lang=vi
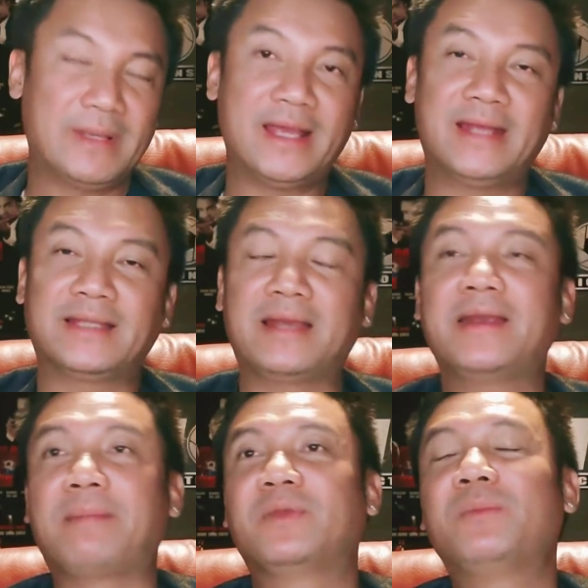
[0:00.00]
bây giờ hiện tại
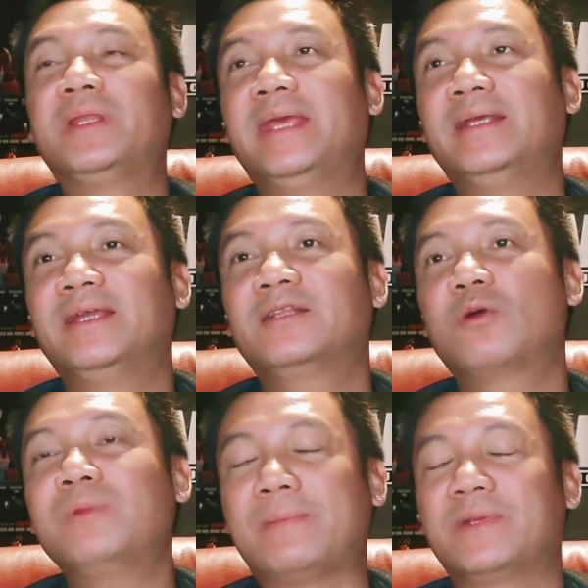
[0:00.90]
đang nằm cho bệnh viện vậy đó
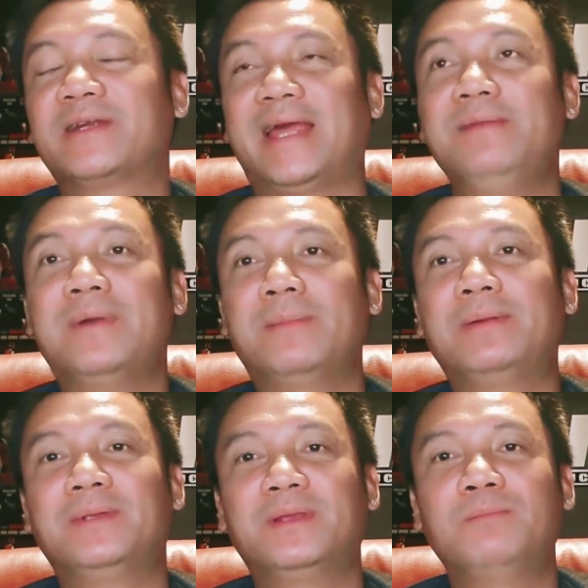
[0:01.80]
cũng nằm cho rẫy mà
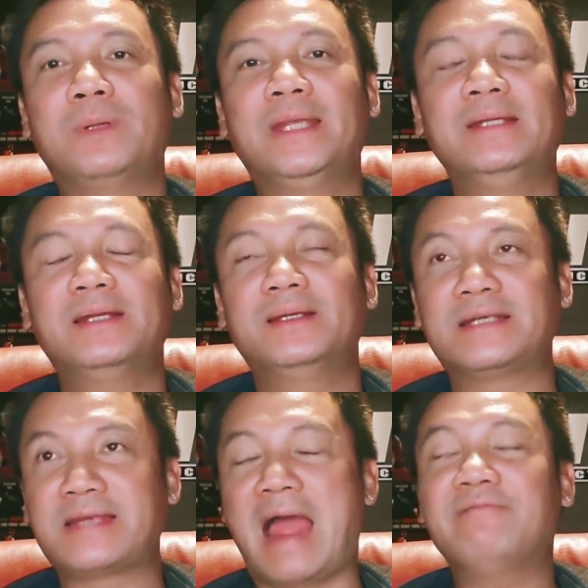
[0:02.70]
bệnh, bệnh viện ờ,
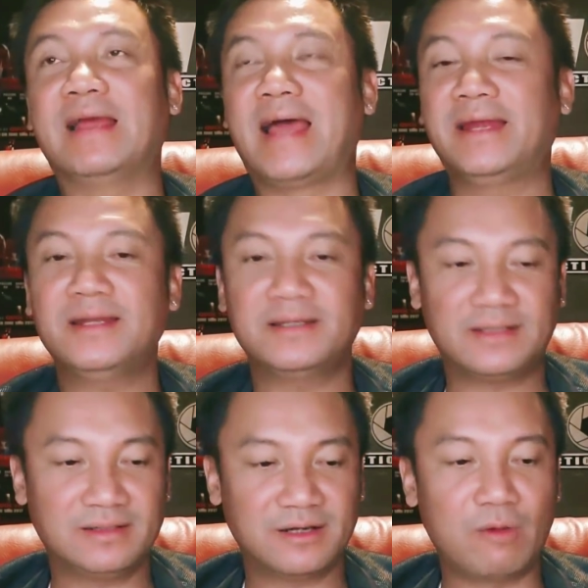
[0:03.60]
trả về lại đó
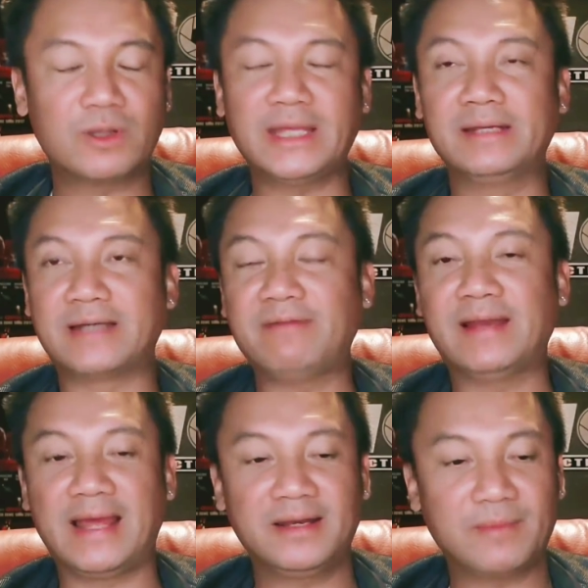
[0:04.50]
không có tiền trả về
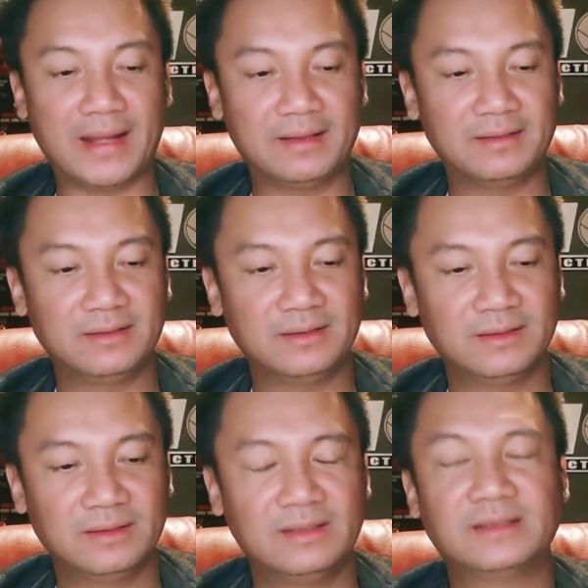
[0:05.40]
lại đó các bạn
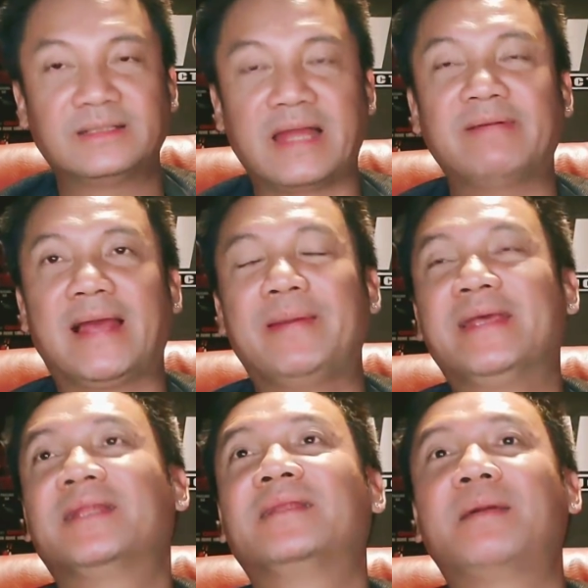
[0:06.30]
trả về lại bây
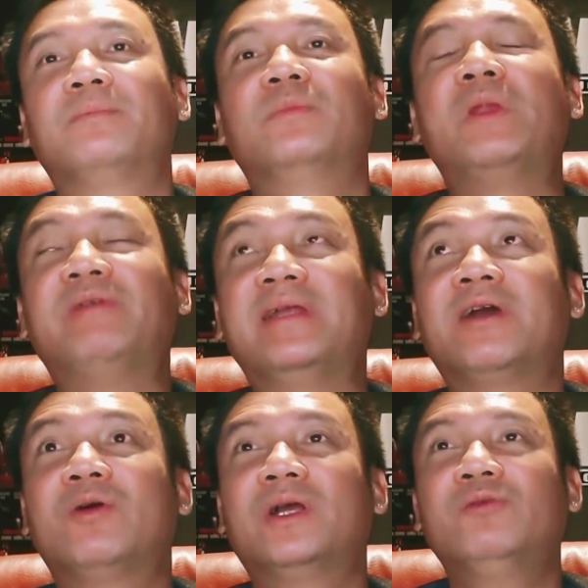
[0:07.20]
giờ nằm bệnh viện
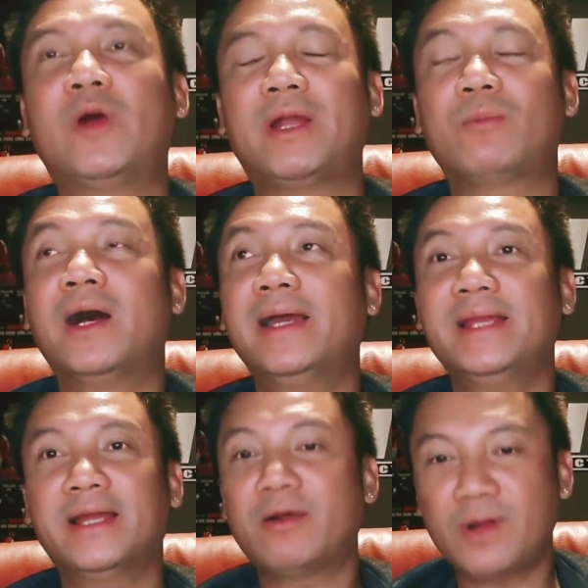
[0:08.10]
đâu ở ngoài đồng hới
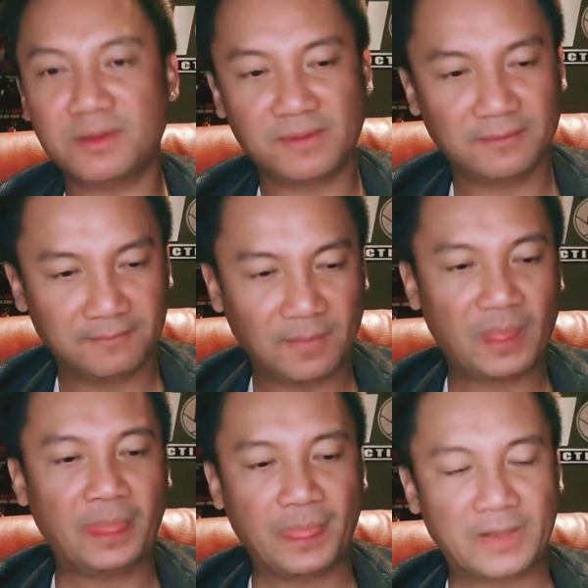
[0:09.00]
là đâu đó
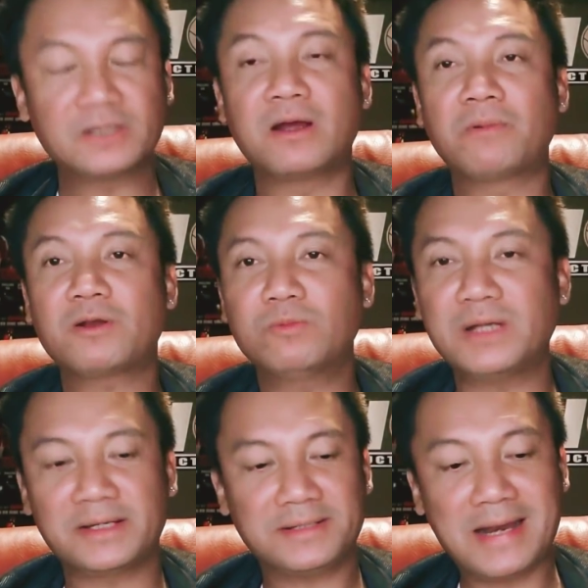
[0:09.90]
trường hợp đó cũng
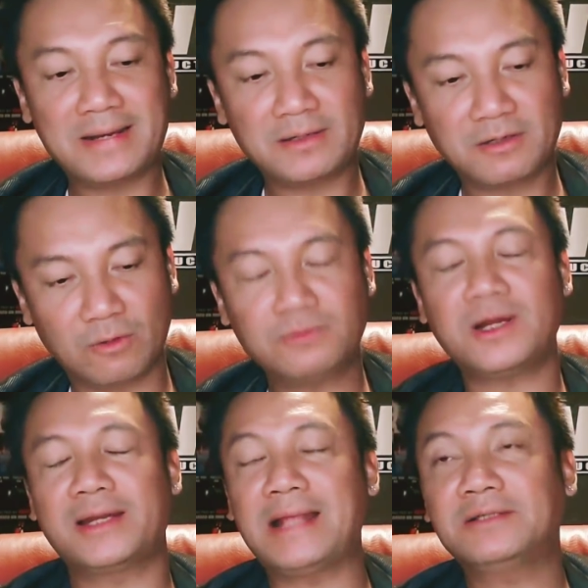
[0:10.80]
là cũng
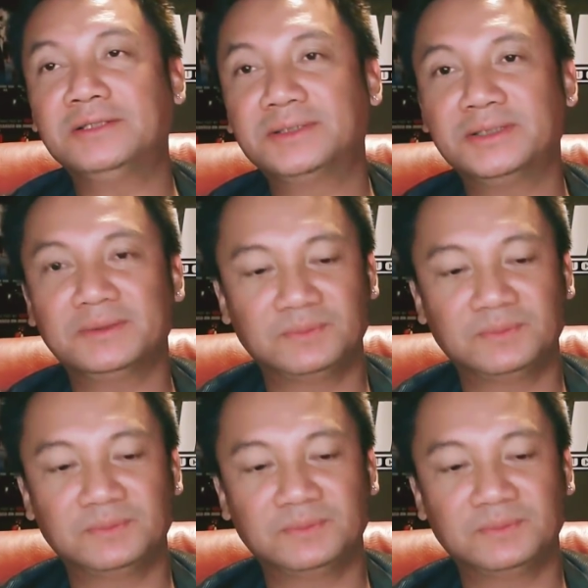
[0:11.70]
rất là đáng thương nữa